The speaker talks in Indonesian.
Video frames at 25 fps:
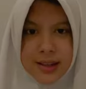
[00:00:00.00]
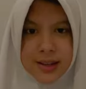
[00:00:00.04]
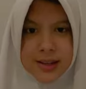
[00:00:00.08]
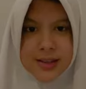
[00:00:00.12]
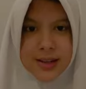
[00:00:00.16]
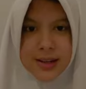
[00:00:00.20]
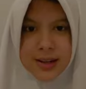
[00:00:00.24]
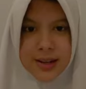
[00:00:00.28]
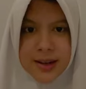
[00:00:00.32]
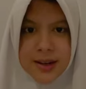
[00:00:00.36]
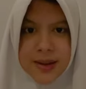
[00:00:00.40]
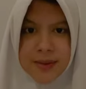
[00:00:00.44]

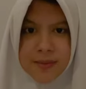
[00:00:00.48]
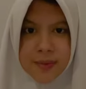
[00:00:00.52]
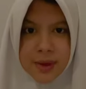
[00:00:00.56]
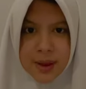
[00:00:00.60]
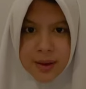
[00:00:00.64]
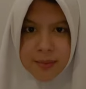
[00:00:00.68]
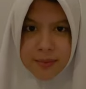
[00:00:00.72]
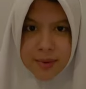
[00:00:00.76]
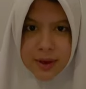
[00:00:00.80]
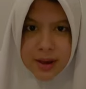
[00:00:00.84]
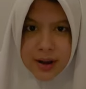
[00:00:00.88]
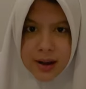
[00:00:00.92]
terjadi di
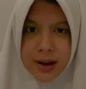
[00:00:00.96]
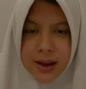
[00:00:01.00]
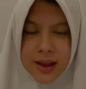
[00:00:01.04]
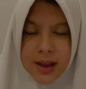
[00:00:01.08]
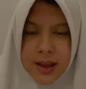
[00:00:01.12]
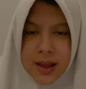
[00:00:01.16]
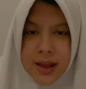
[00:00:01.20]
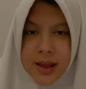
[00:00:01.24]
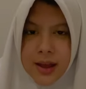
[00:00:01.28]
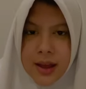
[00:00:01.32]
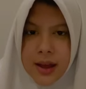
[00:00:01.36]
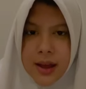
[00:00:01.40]
Myanmar.
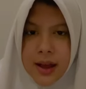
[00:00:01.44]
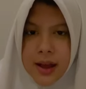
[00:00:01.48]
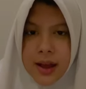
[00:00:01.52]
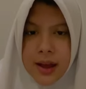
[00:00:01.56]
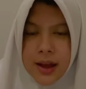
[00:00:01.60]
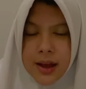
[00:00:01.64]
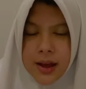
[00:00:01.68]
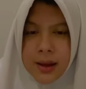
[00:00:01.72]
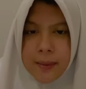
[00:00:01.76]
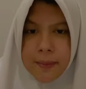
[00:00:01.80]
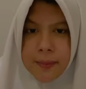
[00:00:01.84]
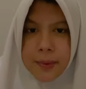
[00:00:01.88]

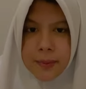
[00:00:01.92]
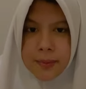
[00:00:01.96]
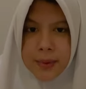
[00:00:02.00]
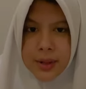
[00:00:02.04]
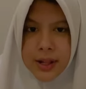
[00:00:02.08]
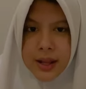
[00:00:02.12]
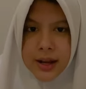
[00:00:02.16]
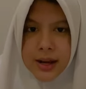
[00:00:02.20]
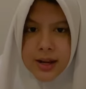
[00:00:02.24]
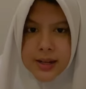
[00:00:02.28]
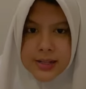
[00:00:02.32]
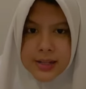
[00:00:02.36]

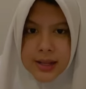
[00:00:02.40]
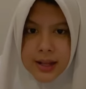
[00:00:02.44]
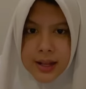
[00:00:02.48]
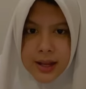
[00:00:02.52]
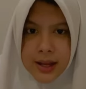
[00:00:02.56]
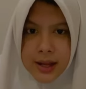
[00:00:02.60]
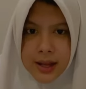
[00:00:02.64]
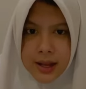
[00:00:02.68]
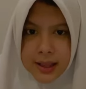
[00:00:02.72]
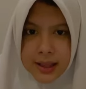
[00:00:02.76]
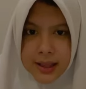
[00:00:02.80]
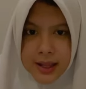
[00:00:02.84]
Apabila ada
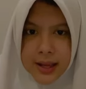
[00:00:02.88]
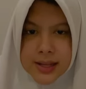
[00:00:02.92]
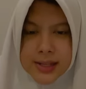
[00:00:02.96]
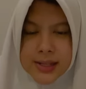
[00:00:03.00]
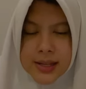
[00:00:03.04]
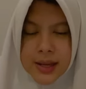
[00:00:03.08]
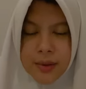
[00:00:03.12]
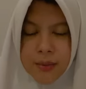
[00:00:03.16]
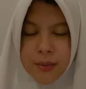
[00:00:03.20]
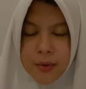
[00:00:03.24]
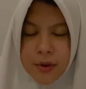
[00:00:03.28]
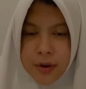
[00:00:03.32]
salah kata,
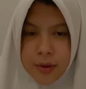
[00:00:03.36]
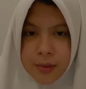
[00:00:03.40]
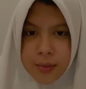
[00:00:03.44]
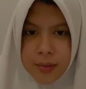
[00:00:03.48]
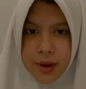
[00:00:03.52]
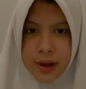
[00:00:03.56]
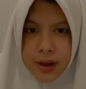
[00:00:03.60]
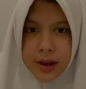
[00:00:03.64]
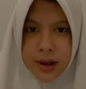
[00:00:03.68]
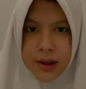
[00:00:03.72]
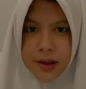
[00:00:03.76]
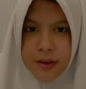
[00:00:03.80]
saya mohon
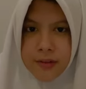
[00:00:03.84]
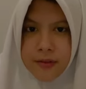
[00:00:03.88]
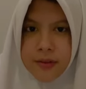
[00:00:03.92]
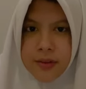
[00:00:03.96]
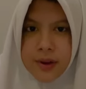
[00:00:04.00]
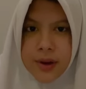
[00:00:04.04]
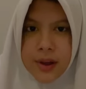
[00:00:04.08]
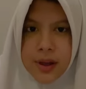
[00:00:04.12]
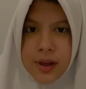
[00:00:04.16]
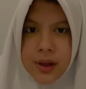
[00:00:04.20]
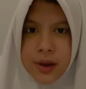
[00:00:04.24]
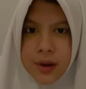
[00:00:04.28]

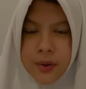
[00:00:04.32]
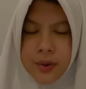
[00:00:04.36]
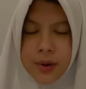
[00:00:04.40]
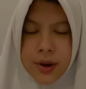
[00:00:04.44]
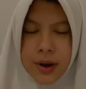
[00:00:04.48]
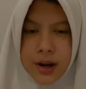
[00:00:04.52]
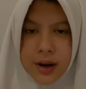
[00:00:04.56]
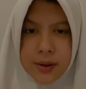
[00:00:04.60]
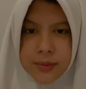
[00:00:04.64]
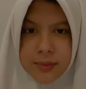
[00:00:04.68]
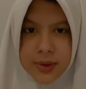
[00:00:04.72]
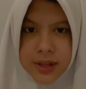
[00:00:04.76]
maaf.
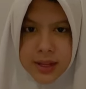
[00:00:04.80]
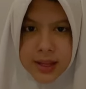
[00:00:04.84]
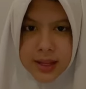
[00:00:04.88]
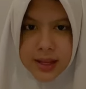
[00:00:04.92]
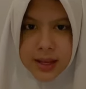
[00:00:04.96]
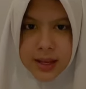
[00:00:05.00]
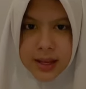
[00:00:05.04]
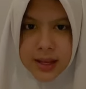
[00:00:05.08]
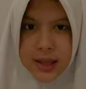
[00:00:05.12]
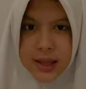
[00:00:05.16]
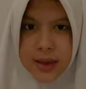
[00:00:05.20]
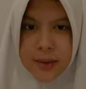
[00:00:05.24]
Kurang
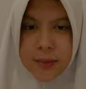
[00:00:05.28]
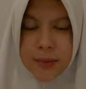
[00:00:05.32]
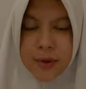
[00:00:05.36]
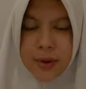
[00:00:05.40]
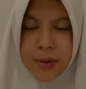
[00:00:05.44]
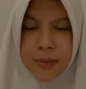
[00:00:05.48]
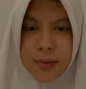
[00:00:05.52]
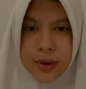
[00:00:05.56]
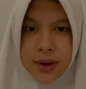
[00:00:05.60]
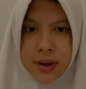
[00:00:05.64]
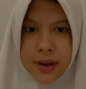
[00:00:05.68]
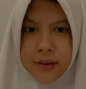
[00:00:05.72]
lebihnya,
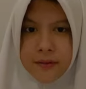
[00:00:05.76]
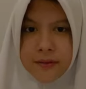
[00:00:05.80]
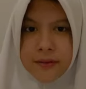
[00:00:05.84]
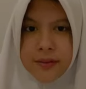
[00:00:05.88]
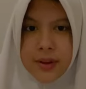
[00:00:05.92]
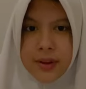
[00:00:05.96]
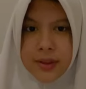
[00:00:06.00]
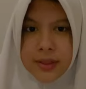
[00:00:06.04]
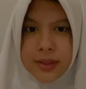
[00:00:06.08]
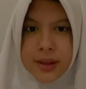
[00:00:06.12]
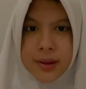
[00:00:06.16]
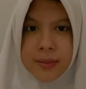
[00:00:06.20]
mohon
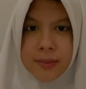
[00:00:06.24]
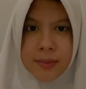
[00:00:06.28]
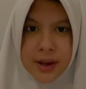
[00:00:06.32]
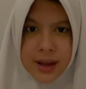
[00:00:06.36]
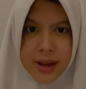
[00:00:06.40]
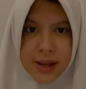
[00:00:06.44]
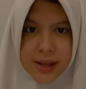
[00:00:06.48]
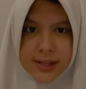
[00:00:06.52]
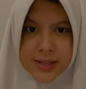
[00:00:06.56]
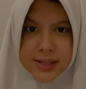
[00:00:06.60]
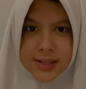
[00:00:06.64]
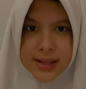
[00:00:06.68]
maaf dan terima
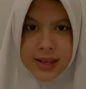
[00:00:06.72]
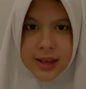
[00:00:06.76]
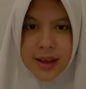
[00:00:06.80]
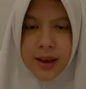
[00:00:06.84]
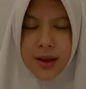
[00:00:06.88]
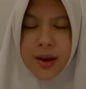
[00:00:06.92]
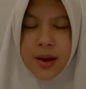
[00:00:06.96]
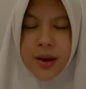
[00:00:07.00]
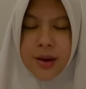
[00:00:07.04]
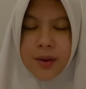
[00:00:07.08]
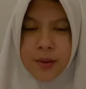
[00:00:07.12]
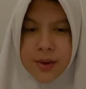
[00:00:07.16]
kasih.
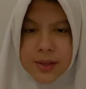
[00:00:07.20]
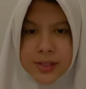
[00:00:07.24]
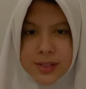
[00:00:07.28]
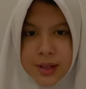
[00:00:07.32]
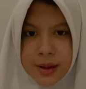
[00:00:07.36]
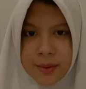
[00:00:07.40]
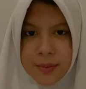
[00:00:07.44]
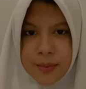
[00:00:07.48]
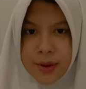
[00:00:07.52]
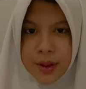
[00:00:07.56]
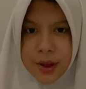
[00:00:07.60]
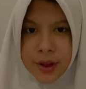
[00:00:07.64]

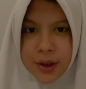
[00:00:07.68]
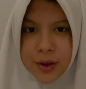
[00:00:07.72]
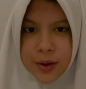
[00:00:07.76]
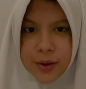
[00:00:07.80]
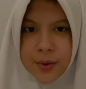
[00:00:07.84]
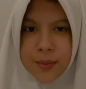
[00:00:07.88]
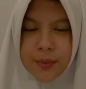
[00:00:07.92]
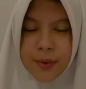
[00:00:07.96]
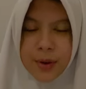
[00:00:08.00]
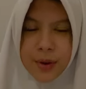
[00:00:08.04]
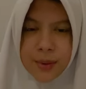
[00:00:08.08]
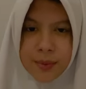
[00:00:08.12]

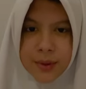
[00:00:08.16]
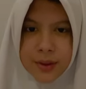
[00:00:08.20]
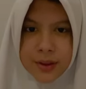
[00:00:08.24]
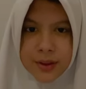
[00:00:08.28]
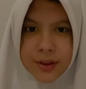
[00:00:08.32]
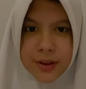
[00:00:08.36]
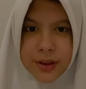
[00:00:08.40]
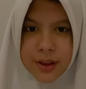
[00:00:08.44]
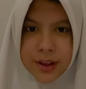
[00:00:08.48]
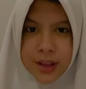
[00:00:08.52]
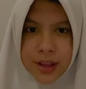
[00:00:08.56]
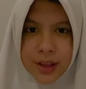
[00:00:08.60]
Wassalamualaikum
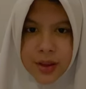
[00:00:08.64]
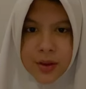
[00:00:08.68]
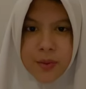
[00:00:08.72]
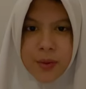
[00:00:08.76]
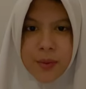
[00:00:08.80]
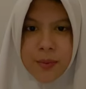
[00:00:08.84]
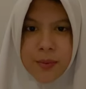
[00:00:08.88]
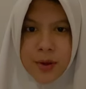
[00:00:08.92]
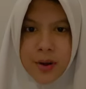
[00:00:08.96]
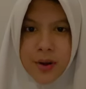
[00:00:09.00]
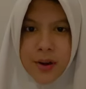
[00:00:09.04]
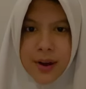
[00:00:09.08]
warahmatullahi
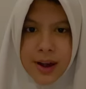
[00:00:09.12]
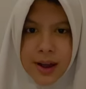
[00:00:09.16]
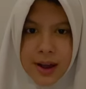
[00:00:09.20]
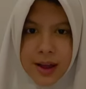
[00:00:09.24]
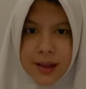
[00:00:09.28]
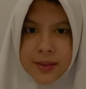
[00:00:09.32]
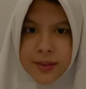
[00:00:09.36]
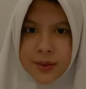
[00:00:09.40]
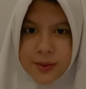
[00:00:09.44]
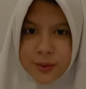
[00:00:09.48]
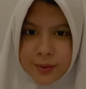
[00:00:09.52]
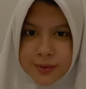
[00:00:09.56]

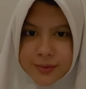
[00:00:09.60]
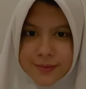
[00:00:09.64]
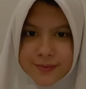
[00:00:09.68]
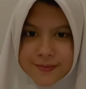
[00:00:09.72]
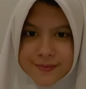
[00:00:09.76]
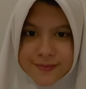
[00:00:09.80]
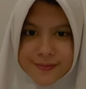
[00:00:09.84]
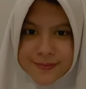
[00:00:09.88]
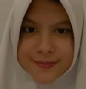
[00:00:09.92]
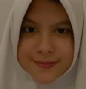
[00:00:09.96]
wabarakatuh.